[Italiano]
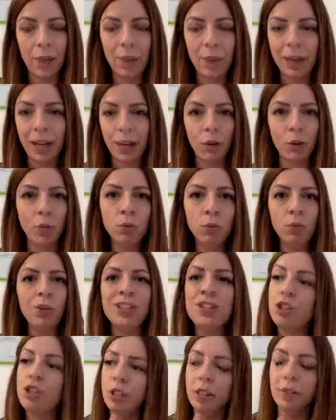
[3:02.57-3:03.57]
perché
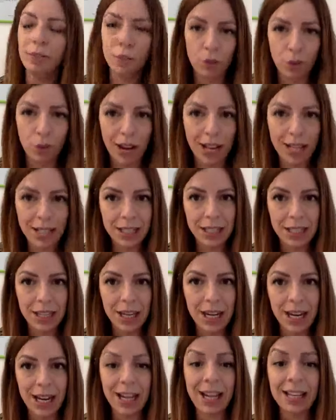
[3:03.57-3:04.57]
comunque ci devono
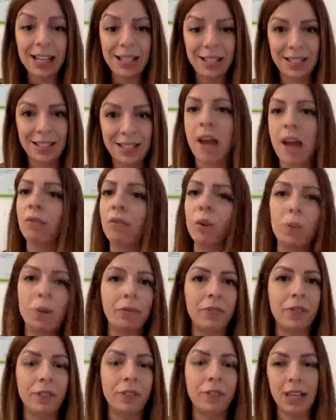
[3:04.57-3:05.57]
essere e servono per
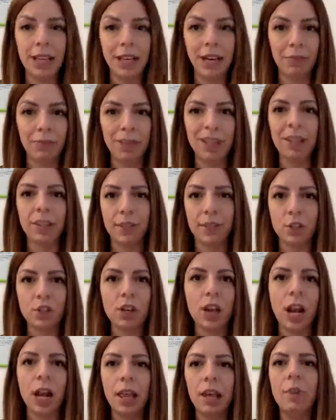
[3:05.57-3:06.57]
far sì che l'ambiente
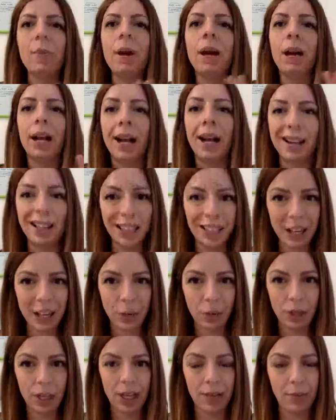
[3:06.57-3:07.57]
vaginale rimanga in
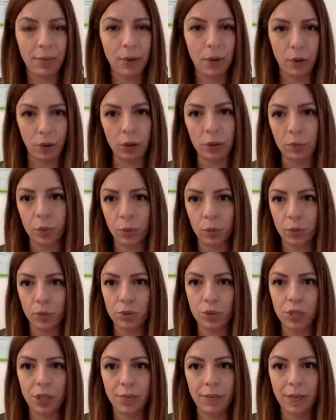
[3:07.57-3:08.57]
equilibrio il più
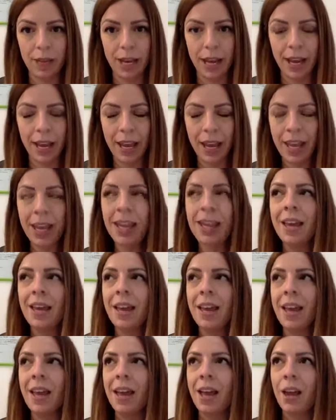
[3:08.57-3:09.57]
possibile.
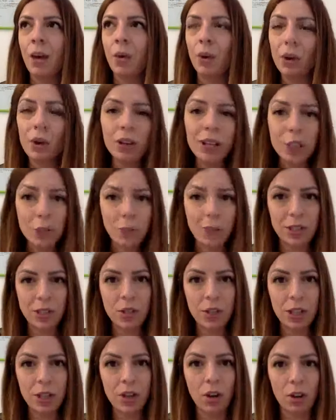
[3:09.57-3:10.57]
Quello che
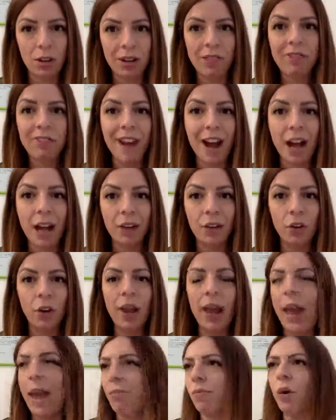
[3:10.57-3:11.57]
spesso le donne fanno
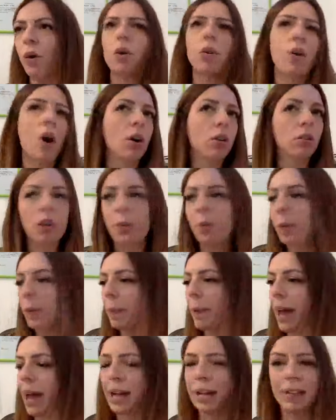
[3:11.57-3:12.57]
è, boh no, troppe
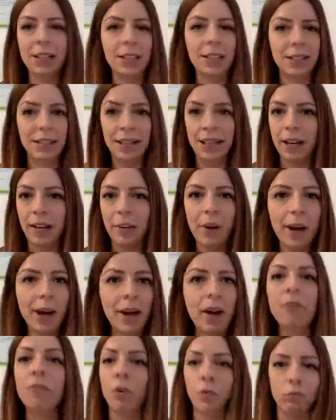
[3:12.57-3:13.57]
perdite,
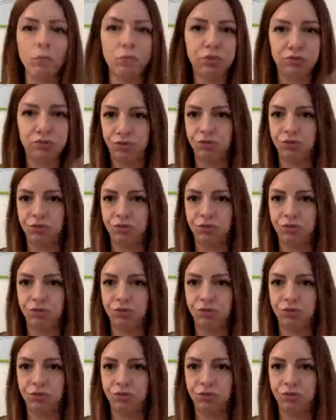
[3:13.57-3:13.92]
eh, boh, pff,